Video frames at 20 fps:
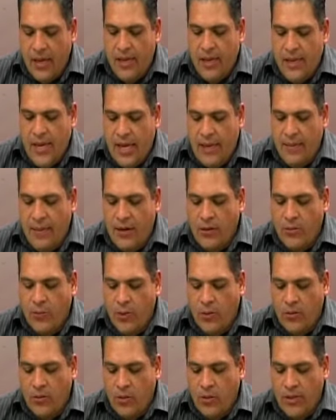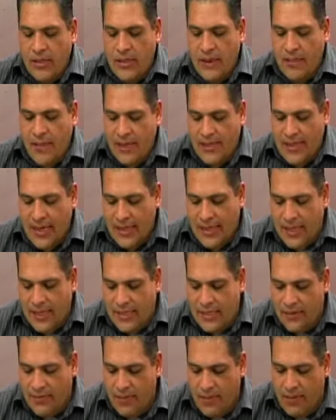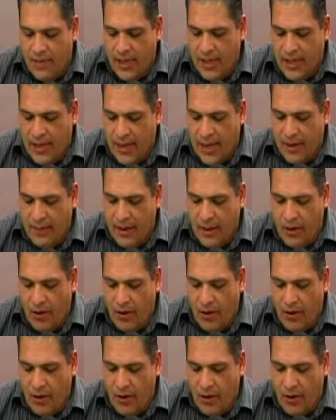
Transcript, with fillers: Y además los productores de macetas de fibra de agave